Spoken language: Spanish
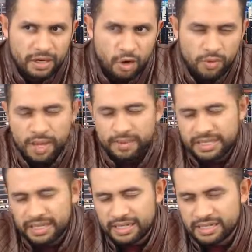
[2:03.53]

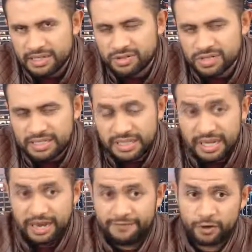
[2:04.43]
Obviamente en ese entonces
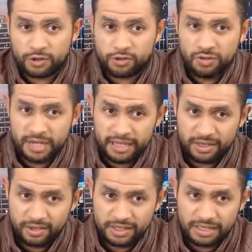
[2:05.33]
tenía la fortuna de
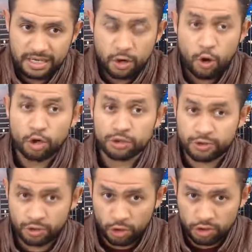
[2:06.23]
no tener
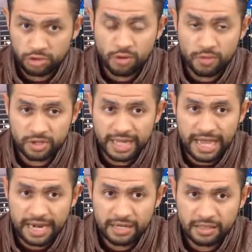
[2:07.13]
costos como
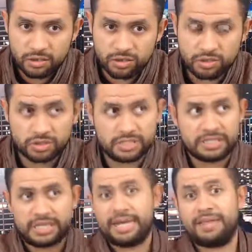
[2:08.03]
tal, costos ni
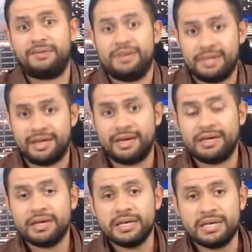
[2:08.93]
siquiera de
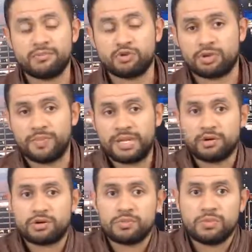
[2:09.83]
vida, y mucho
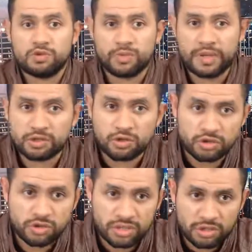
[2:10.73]
menos, mucho menos
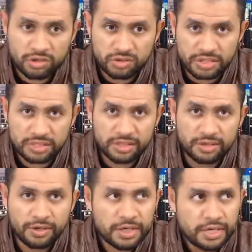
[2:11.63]
costos en otro
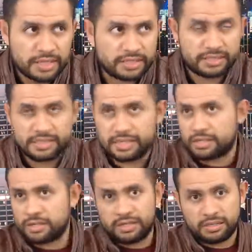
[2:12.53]
sentido, es
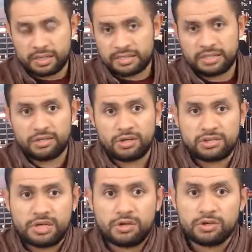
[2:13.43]
decir, en el sentido de
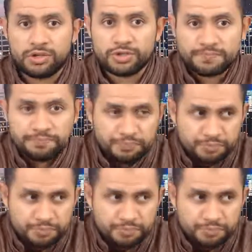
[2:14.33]
los negocios.